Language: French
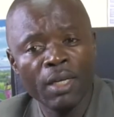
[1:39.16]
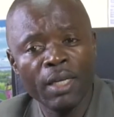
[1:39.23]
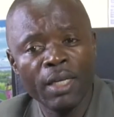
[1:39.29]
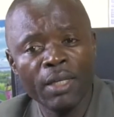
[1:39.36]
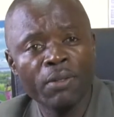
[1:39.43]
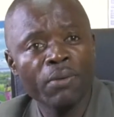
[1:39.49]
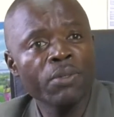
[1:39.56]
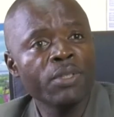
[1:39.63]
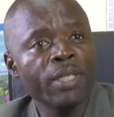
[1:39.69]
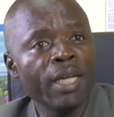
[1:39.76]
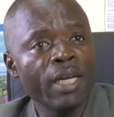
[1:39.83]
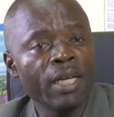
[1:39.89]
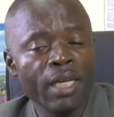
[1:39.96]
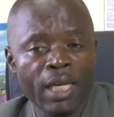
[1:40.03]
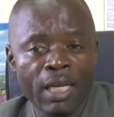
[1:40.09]

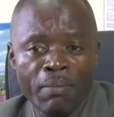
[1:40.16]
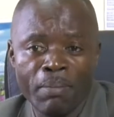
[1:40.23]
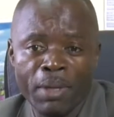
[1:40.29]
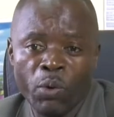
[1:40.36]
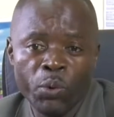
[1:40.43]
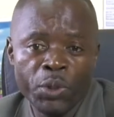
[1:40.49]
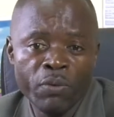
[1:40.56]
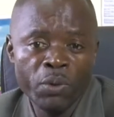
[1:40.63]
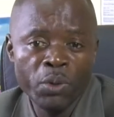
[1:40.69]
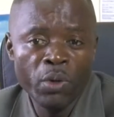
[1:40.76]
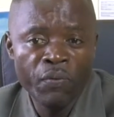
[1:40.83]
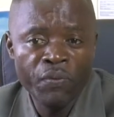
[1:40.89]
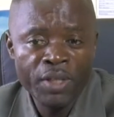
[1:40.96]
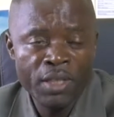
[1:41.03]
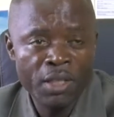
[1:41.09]
étrangères. Mais au niveau de
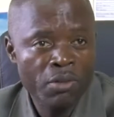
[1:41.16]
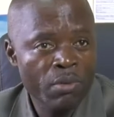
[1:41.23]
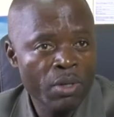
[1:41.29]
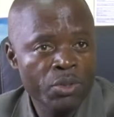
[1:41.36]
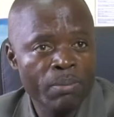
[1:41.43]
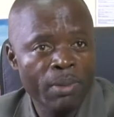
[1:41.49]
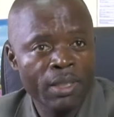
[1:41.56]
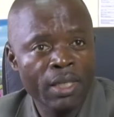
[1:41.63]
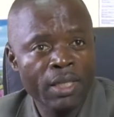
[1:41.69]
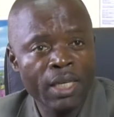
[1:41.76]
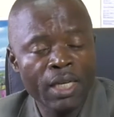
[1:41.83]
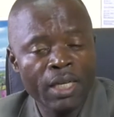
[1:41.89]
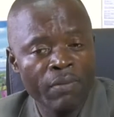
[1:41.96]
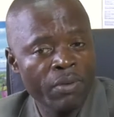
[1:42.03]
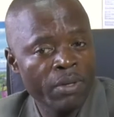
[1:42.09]
l'Office national du
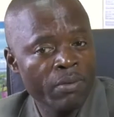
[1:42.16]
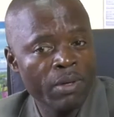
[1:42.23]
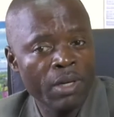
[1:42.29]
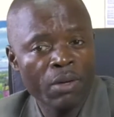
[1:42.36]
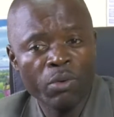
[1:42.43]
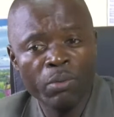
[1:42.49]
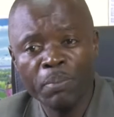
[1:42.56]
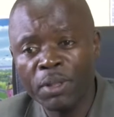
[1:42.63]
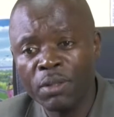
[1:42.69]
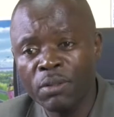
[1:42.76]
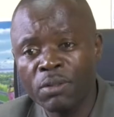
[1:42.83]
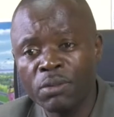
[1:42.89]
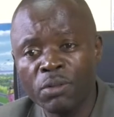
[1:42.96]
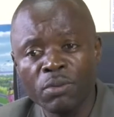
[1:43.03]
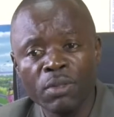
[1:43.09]
matériel, avec la
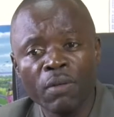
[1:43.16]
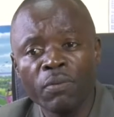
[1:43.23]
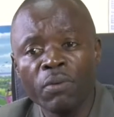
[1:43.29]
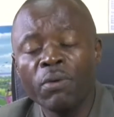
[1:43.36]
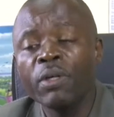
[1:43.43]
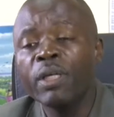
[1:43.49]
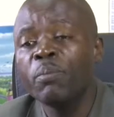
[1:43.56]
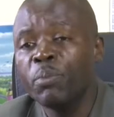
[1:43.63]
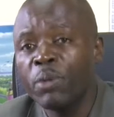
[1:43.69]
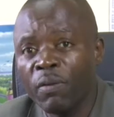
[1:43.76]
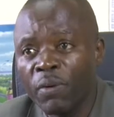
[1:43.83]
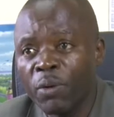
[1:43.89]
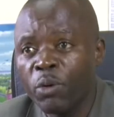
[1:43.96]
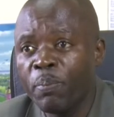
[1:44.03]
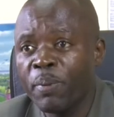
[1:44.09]
compétence que nous avons et puis
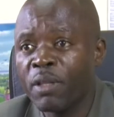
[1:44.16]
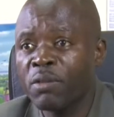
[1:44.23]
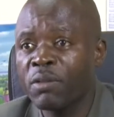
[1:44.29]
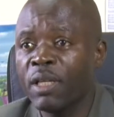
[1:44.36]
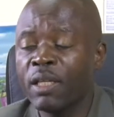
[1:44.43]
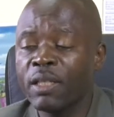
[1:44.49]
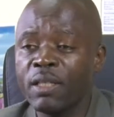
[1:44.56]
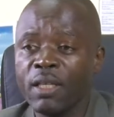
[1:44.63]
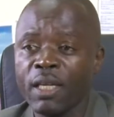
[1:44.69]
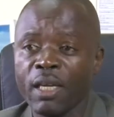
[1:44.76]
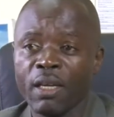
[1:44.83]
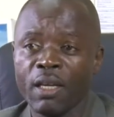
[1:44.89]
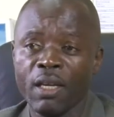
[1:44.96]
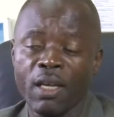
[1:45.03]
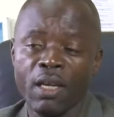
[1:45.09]
avec le personnel qui
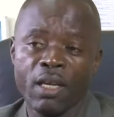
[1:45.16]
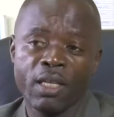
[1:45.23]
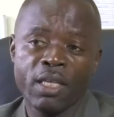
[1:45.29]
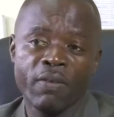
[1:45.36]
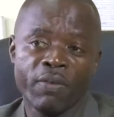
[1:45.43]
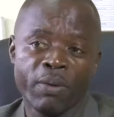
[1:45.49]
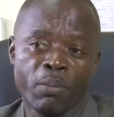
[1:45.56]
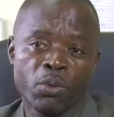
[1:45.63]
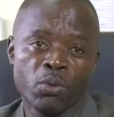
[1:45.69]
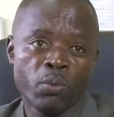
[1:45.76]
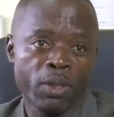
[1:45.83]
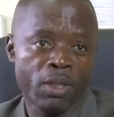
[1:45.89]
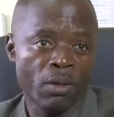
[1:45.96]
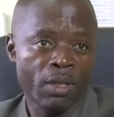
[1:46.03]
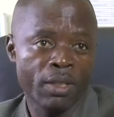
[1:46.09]
est, qui vraiment
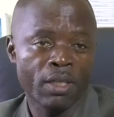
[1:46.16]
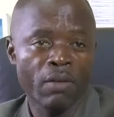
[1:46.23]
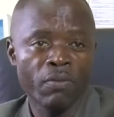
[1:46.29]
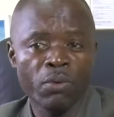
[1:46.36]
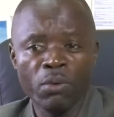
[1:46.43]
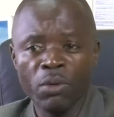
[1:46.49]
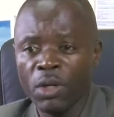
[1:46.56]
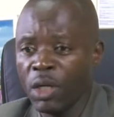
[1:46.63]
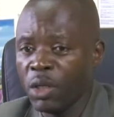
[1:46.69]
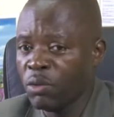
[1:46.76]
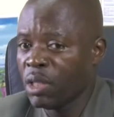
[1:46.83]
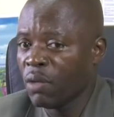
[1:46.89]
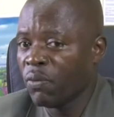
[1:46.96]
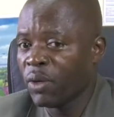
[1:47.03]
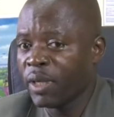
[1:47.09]
doué dans les travaux,
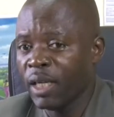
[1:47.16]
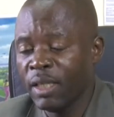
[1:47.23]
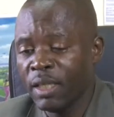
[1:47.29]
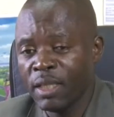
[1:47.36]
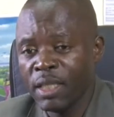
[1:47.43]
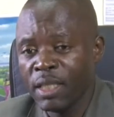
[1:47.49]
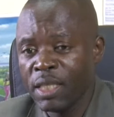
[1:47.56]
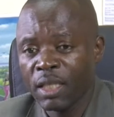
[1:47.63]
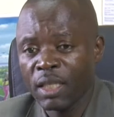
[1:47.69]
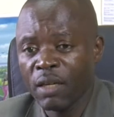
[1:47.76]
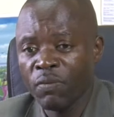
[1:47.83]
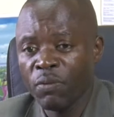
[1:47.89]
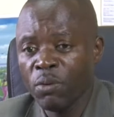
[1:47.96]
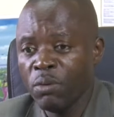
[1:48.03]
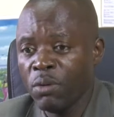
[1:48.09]
nous avons réalisé ces
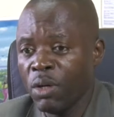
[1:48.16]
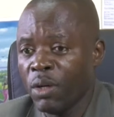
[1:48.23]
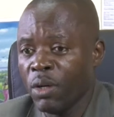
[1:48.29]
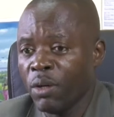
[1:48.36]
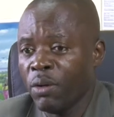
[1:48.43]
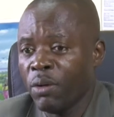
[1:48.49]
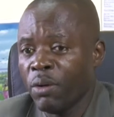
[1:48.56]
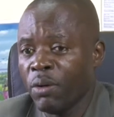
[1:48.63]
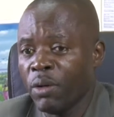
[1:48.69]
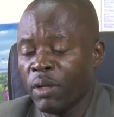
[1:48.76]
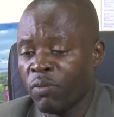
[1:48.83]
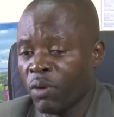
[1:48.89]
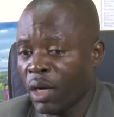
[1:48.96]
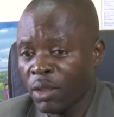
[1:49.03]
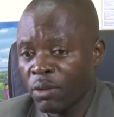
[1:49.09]
travaux. Euh,
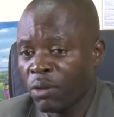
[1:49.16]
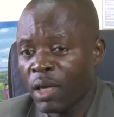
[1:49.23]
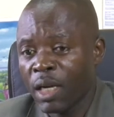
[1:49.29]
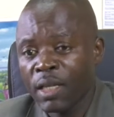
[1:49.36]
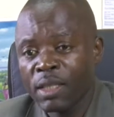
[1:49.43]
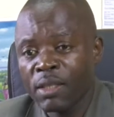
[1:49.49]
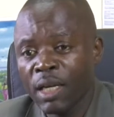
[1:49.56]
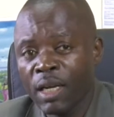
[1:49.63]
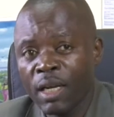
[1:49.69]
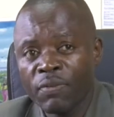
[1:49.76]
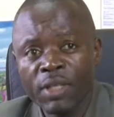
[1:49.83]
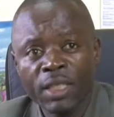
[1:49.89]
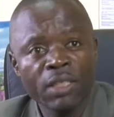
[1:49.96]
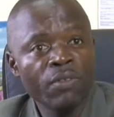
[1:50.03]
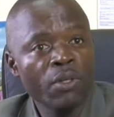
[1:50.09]
et voilà, donc à la
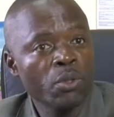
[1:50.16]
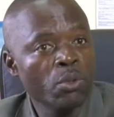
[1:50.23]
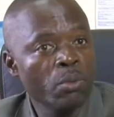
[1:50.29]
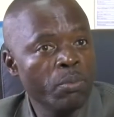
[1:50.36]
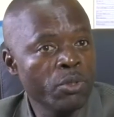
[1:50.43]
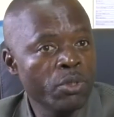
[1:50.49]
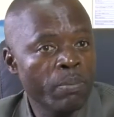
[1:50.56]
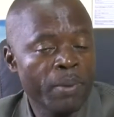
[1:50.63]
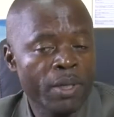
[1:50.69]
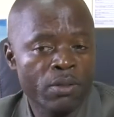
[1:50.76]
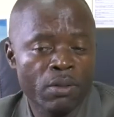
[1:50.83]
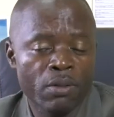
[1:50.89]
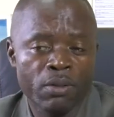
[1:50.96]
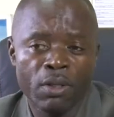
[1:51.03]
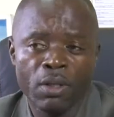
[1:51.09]
satisfaction de plusieurs
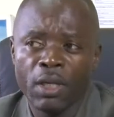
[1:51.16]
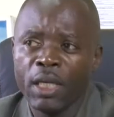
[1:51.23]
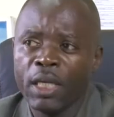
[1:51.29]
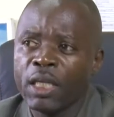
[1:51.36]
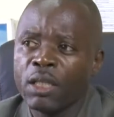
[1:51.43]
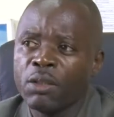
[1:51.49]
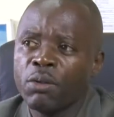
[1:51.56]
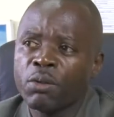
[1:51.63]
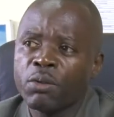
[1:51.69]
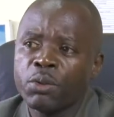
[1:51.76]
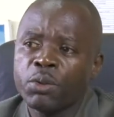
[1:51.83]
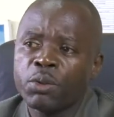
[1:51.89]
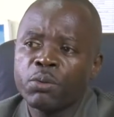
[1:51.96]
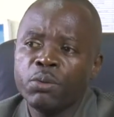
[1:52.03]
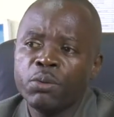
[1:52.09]
personnes. Donc
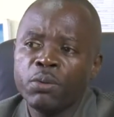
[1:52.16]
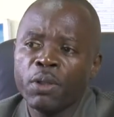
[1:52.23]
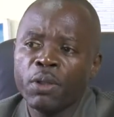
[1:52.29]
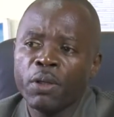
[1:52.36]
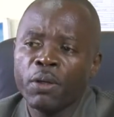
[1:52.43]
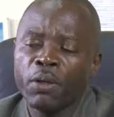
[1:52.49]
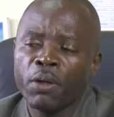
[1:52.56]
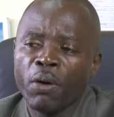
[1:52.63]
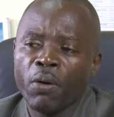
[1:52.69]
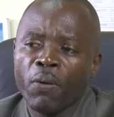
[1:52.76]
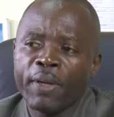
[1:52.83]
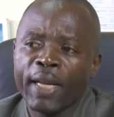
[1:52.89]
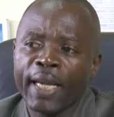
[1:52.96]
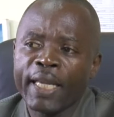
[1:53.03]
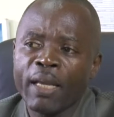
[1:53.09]
du coup, euh,
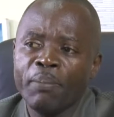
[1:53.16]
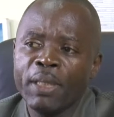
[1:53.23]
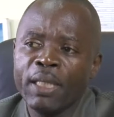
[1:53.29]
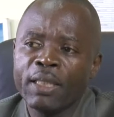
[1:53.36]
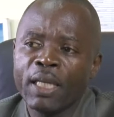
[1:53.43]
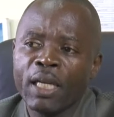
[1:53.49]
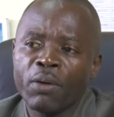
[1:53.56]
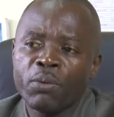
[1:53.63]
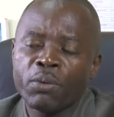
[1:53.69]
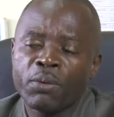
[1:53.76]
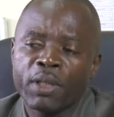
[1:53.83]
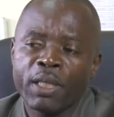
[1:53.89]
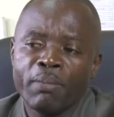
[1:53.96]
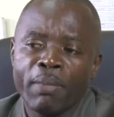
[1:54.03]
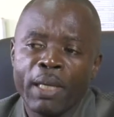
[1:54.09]
on a réhabilité la
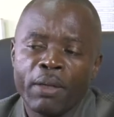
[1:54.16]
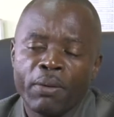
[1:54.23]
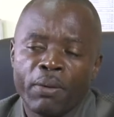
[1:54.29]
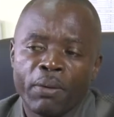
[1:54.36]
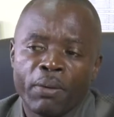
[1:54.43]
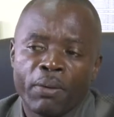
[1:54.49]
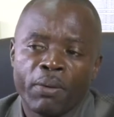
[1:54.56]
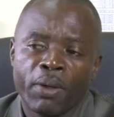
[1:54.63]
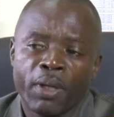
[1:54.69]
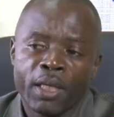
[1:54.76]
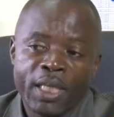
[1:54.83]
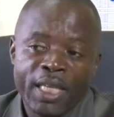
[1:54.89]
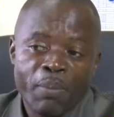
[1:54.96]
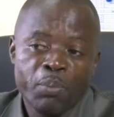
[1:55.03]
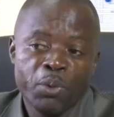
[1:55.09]
route qui mène, euh,
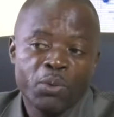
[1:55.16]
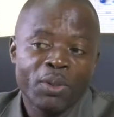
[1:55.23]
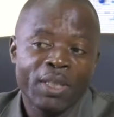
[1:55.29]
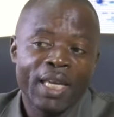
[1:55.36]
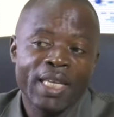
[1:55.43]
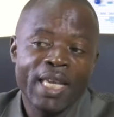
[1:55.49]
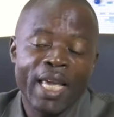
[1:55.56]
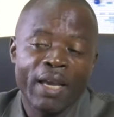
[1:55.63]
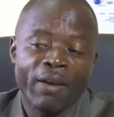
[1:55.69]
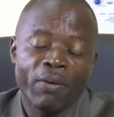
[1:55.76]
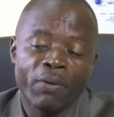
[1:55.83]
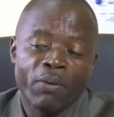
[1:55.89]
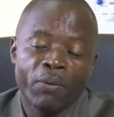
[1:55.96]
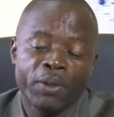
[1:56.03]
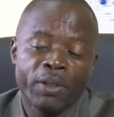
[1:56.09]
qui est plutôt derrière
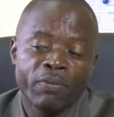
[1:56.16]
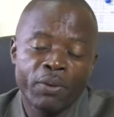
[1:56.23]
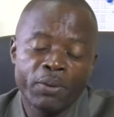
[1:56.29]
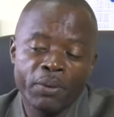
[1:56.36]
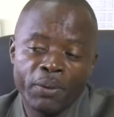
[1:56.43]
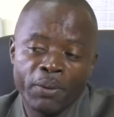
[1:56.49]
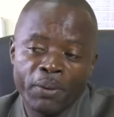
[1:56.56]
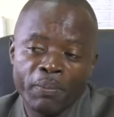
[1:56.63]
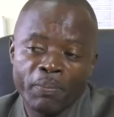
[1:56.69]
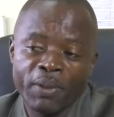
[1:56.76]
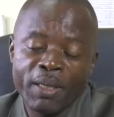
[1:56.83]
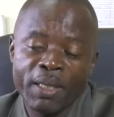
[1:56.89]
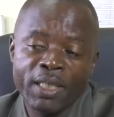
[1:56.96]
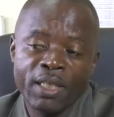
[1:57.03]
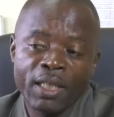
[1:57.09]
au niveau de,
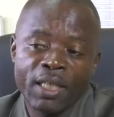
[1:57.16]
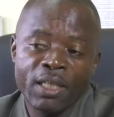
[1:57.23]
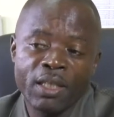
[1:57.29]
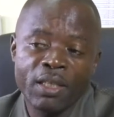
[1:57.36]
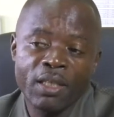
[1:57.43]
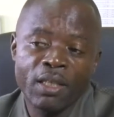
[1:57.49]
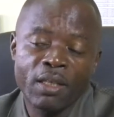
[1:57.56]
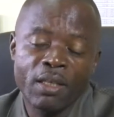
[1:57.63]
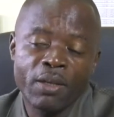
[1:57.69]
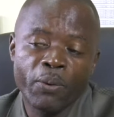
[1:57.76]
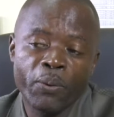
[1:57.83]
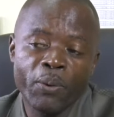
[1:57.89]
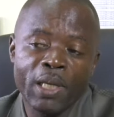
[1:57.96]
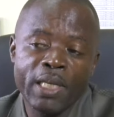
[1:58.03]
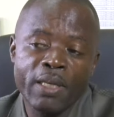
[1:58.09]
qui,
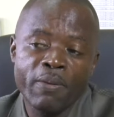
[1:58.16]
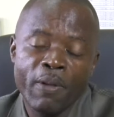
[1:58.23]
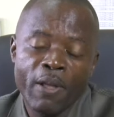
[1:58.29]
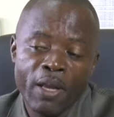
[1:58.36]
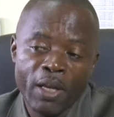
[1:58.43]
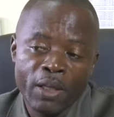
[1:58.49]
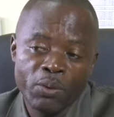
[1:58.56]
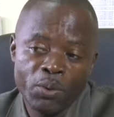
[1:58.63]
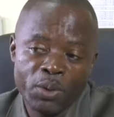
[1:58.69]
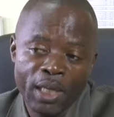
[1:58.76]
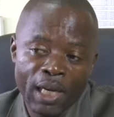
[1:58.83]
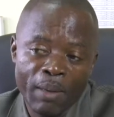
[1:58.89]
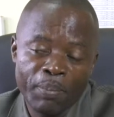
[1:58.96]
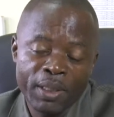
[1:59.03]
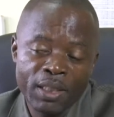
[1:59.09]
relie
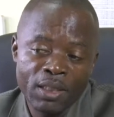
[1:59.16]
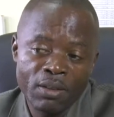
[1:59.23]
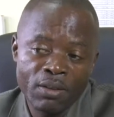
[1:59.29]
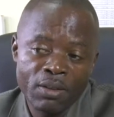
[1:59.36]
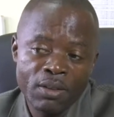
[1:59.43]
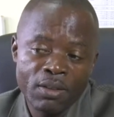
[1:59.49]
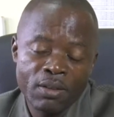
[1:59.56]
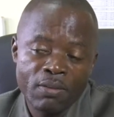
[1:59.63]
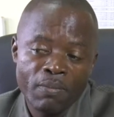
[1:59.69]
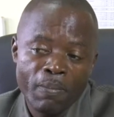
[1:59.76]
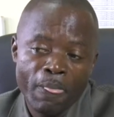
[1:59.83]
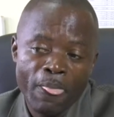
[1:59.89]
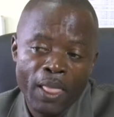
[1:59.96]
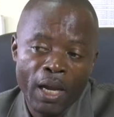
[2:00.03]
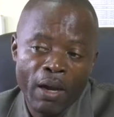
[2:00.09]
déjà la présidence,
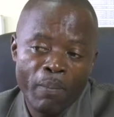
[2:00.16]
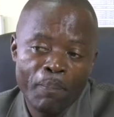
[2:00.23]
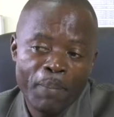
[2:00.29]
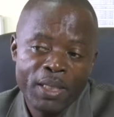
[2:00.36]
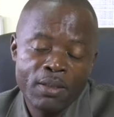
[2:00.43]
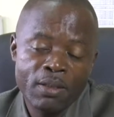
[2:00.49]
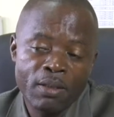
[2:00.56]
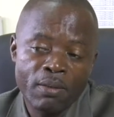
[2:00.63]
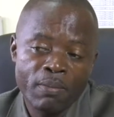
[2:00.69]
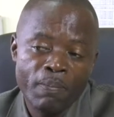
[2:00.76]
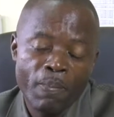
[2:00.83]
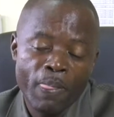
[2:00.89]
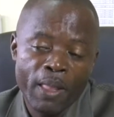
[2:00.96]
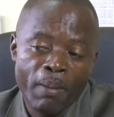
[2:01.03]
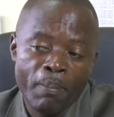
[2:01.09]
en passant
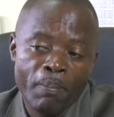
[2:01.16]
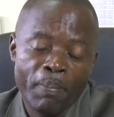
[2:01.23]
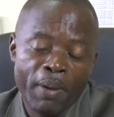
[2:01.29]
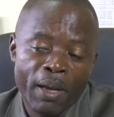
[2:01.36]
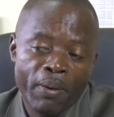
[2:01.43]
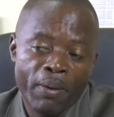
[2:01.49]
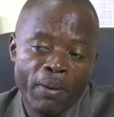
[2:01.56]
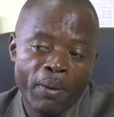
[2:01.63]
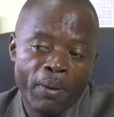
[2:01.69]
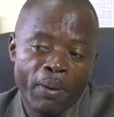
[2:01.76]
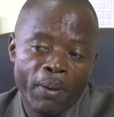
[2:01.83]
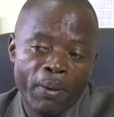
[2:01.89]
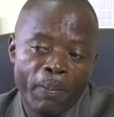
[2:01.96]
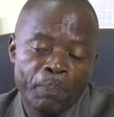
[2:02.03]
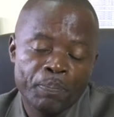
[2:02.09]
par
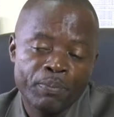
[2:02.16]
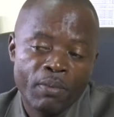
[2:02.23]
euh,